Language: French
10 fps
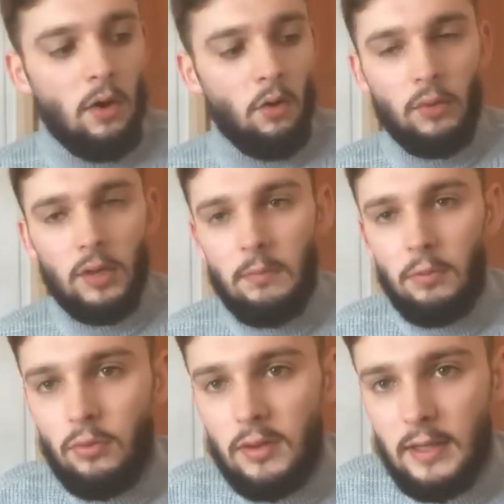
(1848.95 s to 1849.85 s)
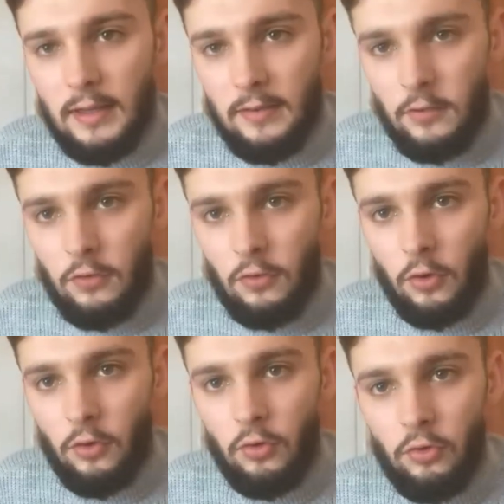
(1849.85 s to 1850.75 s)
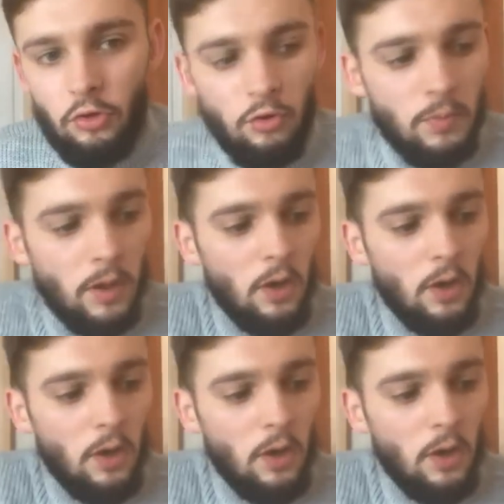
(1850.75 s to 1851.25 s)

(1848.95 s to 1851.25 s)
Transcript: On a beaucoup de tests sur YouTube